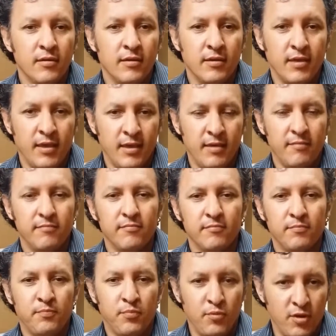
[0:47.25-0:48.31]
que
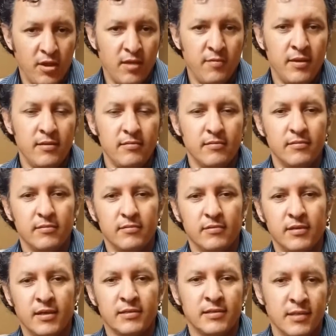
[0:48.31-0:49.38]
prueben
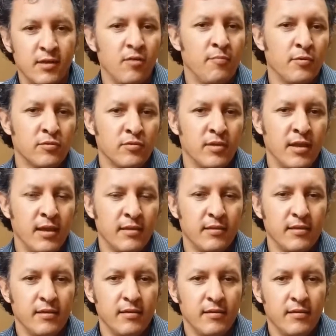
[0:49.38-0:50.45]
y que se den la oportunidad
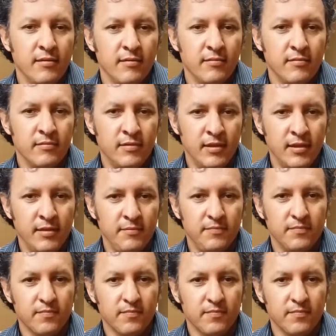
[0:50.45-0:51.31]
de